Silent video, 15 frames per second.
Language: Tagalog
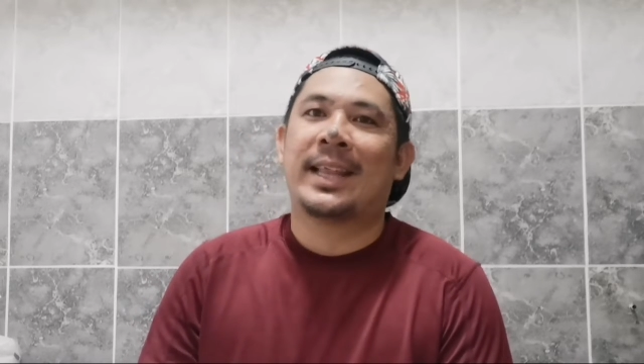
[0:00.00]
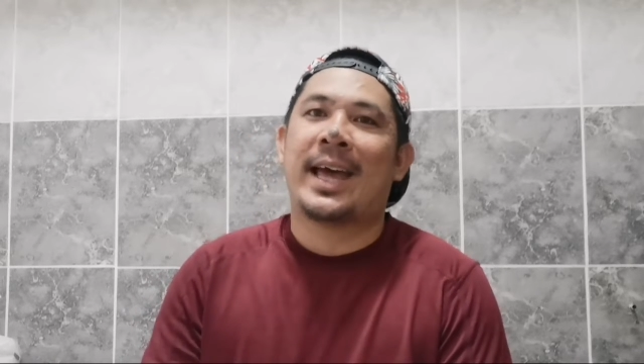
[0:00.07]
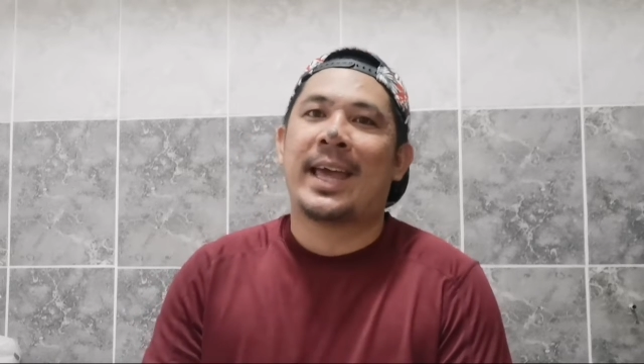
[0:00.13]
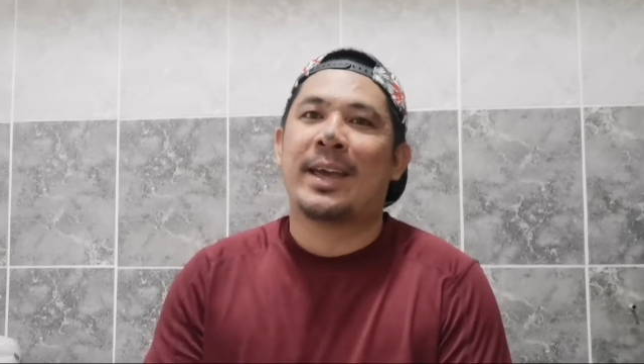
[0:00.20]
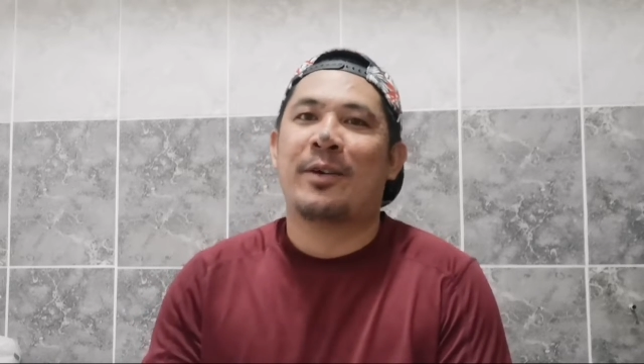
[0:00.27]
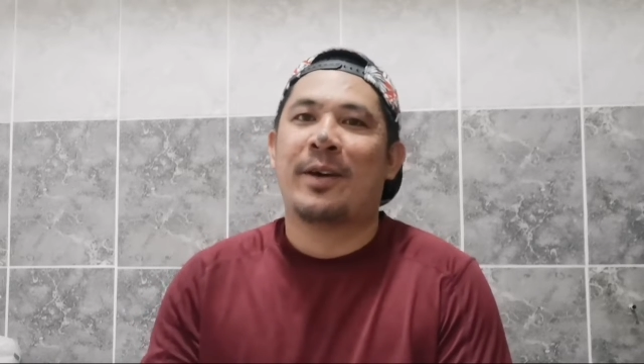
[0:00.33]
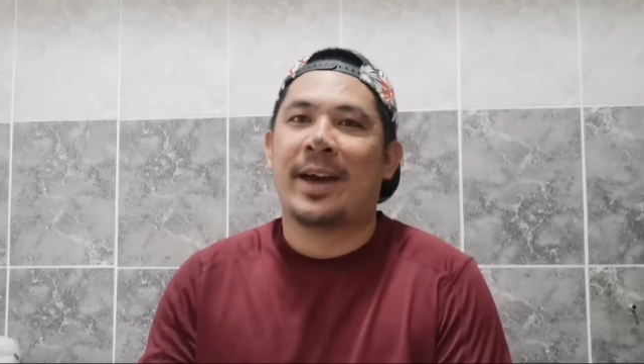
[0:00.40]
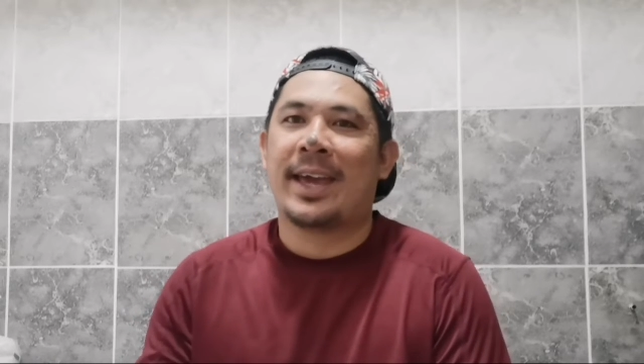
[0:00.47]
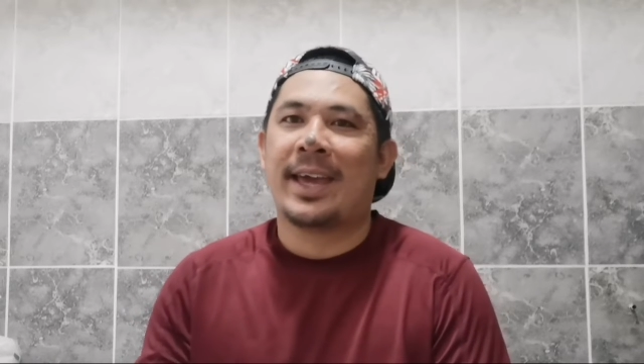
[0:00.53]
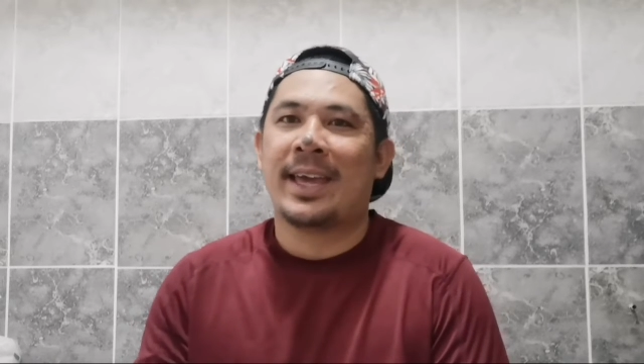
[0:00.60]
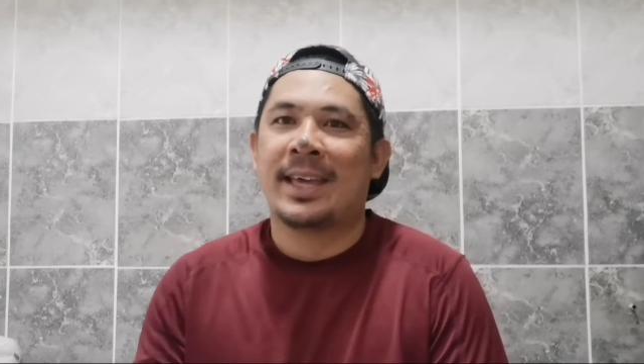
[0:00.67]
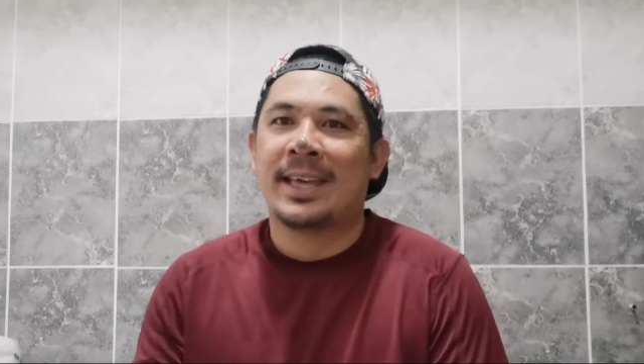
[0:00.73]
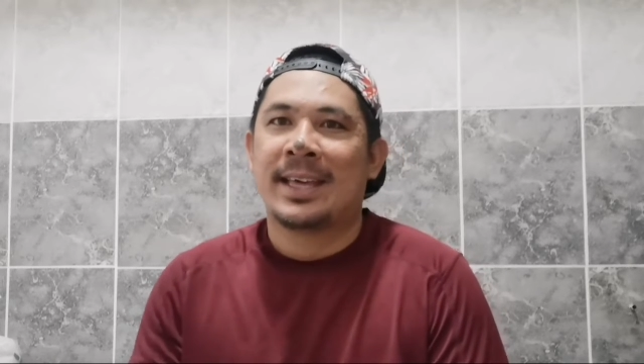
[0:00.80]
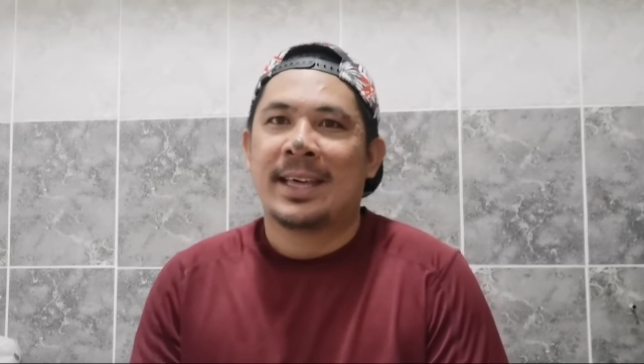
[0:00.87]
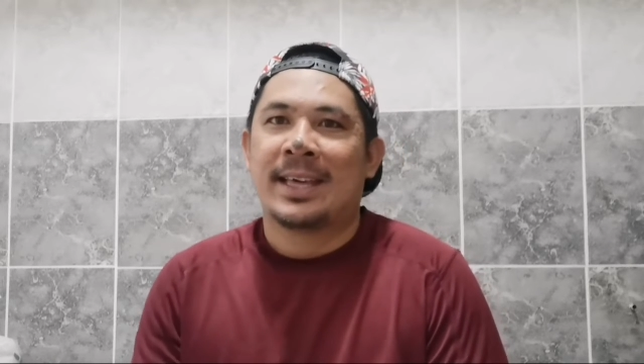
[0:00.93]
tayo
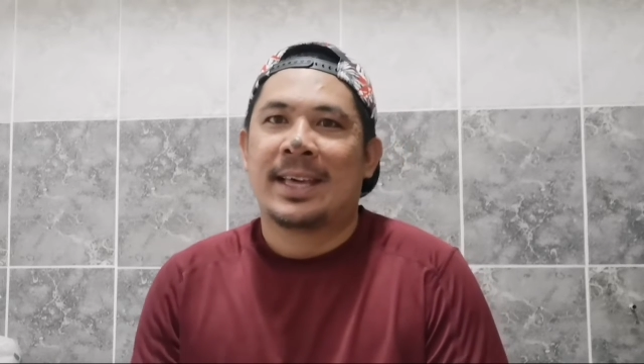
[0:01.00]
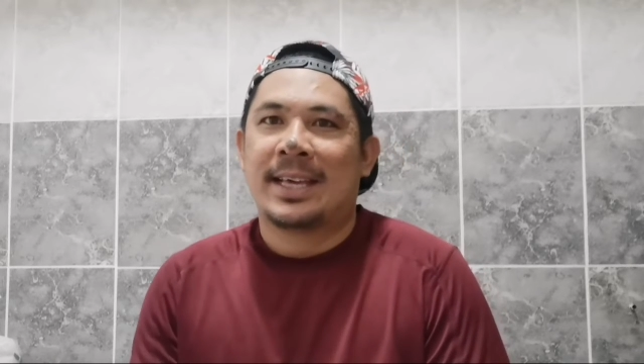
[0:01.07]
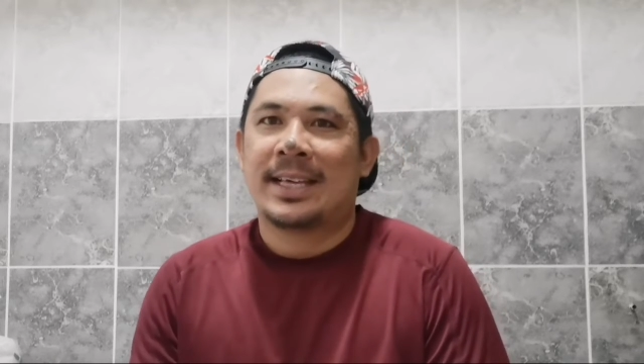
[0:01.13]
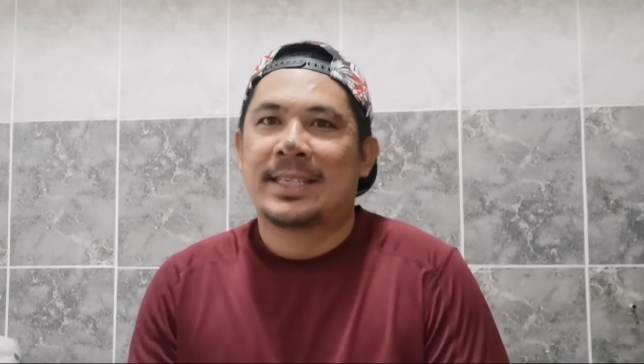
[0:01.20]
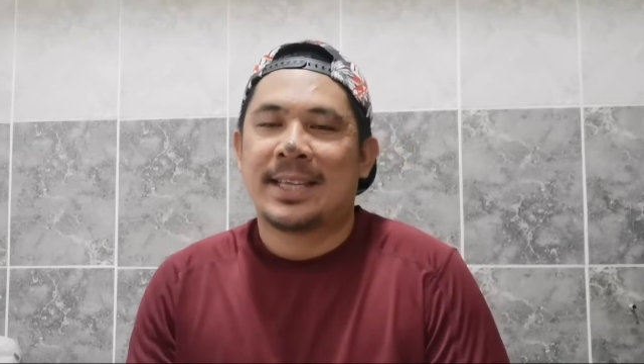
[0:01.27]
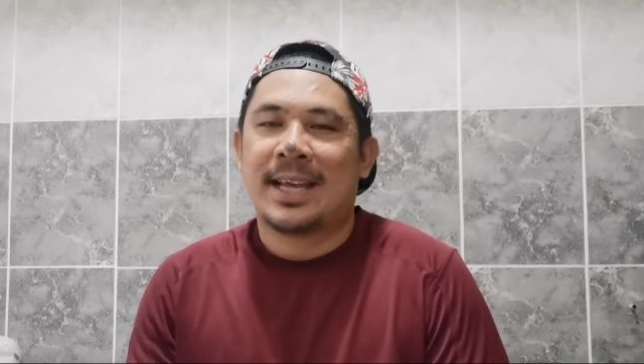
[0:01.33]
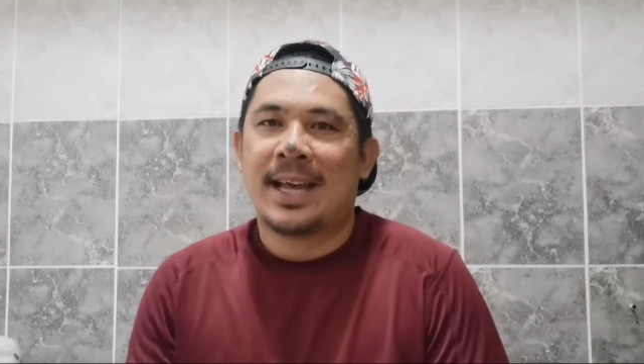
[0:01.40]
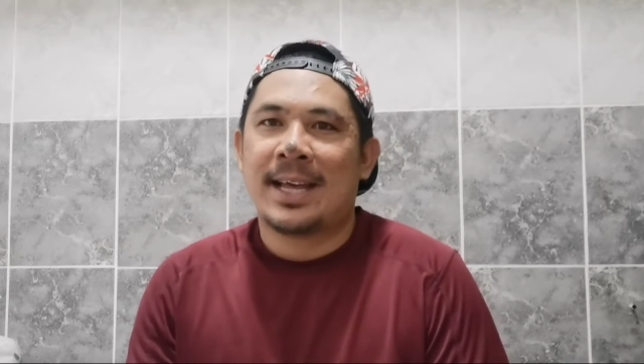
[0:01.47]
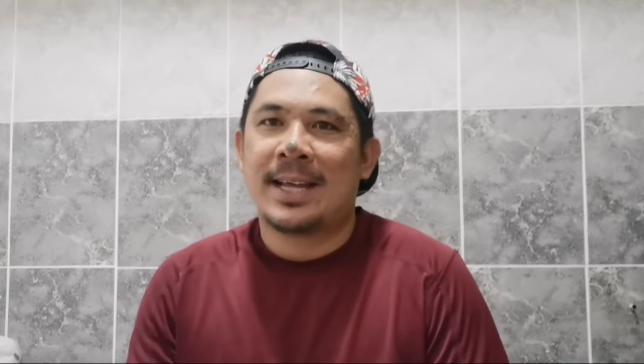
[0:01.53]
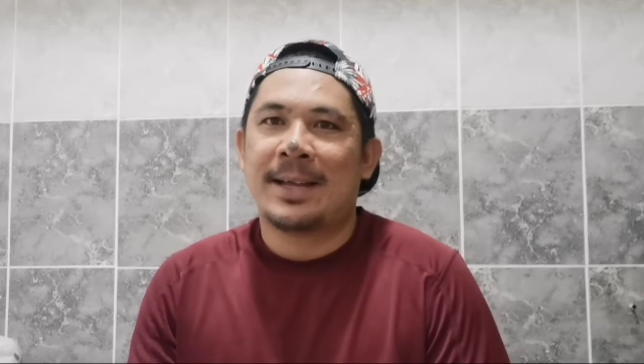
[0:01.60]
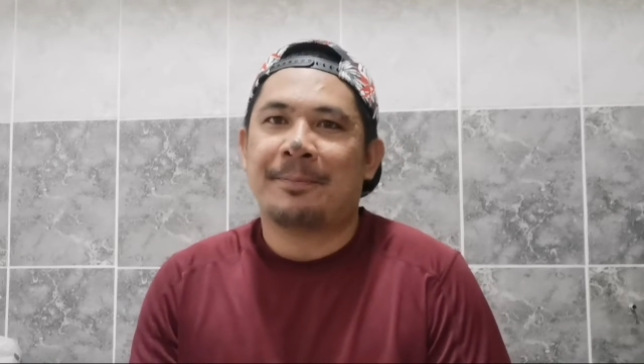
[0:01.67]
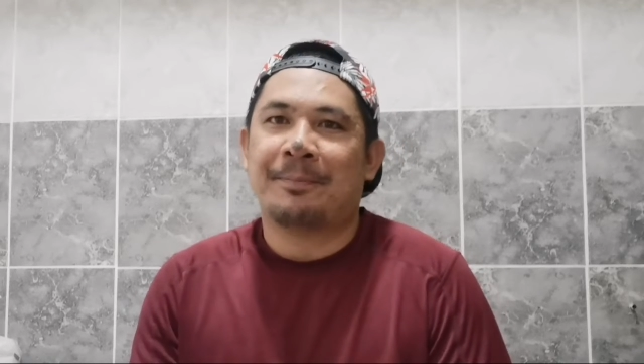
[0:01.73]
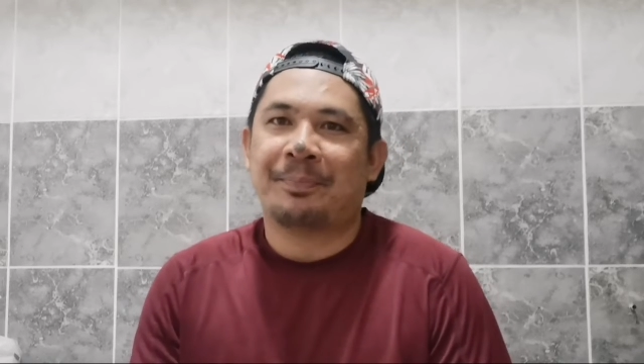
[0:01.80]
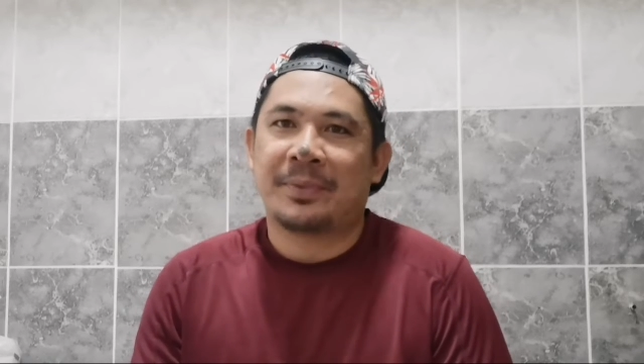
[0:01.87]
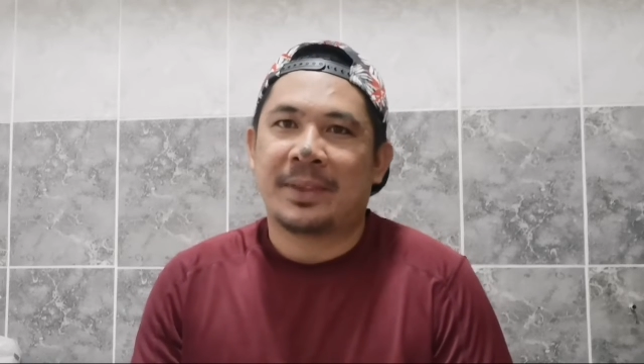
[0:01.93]
ay
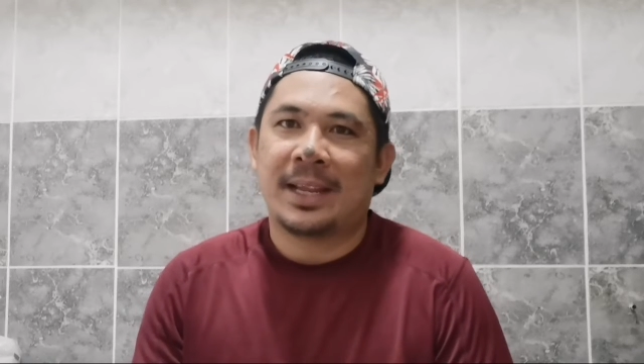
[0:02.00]
isang